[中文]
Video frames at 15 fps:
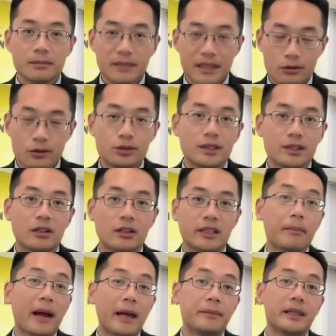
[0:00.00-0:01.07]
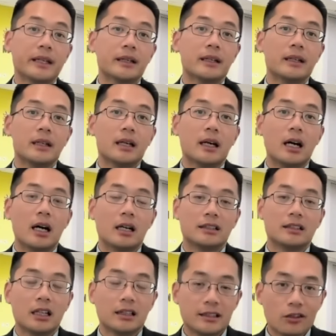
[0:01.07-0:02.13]
美国学校也排名。
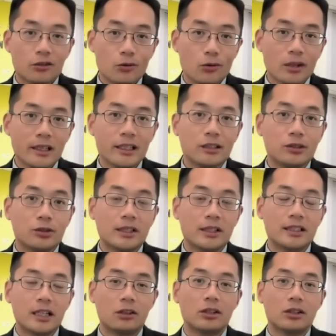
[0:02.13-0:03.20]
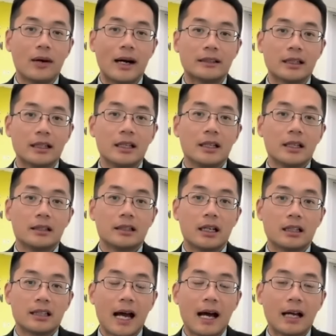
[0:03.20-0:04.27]
呃，像一些公立学校的话呢，
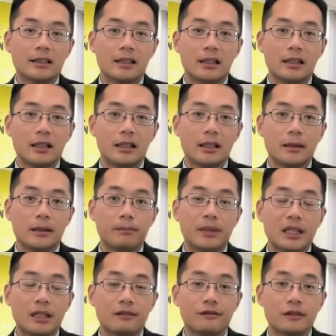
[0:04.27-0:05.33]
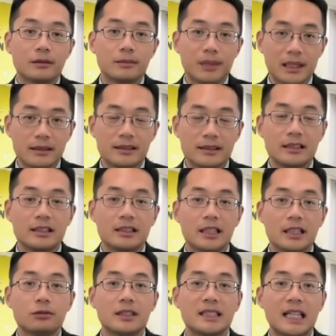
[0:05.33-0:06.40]
那它的评评级呢
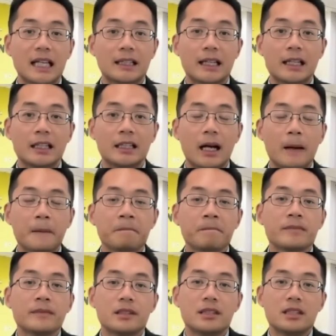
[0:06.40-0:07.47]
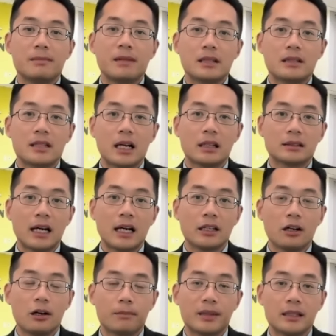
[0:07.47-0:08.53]
相对简单一点儿，基本上
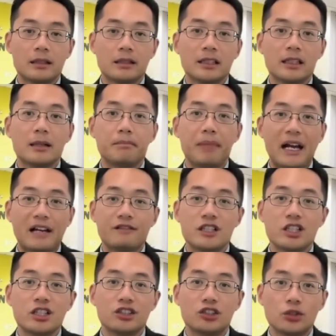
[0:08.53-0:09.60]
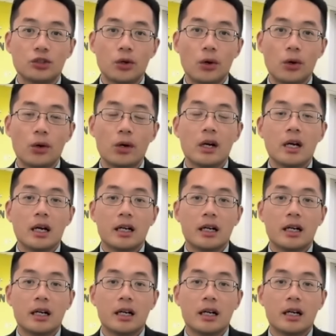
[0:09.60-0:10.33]
它要评一个百分之九